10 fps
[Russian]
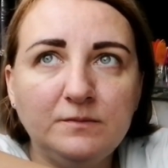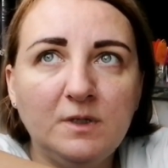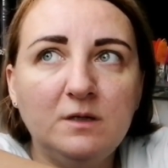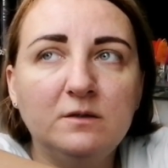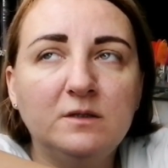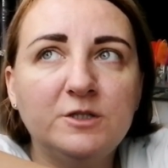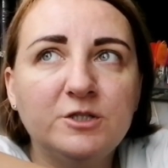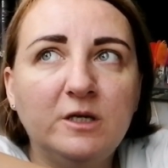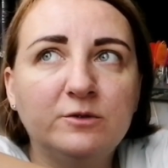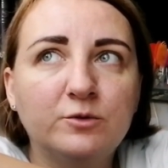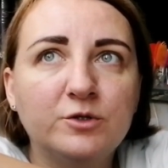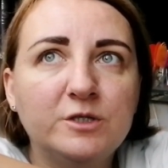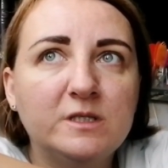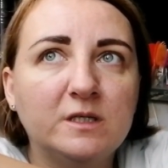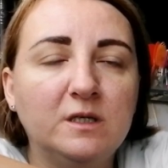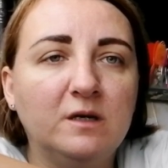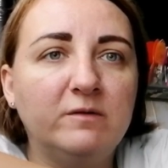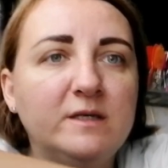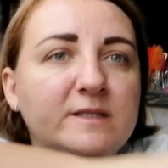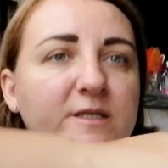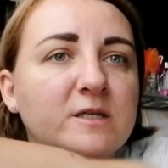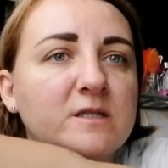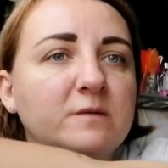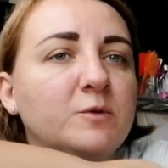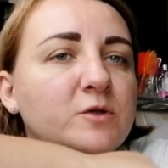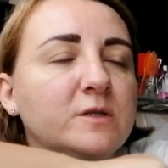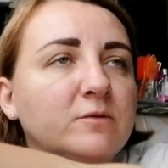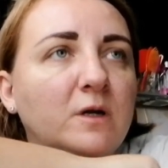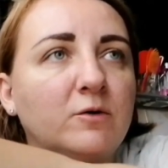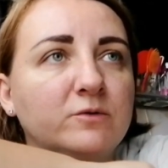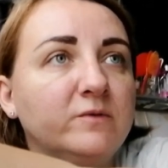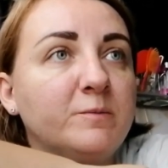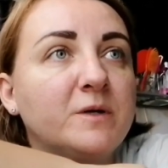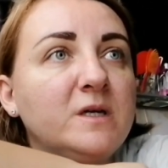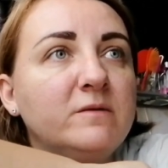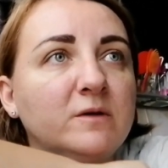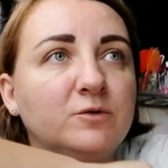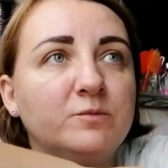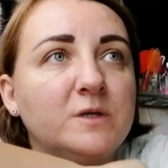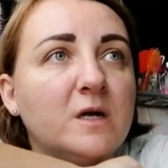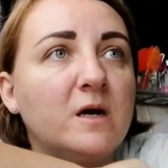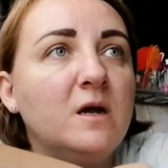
начинает кружиться голова, сердце просто вот так вот выпрыгивает у меня,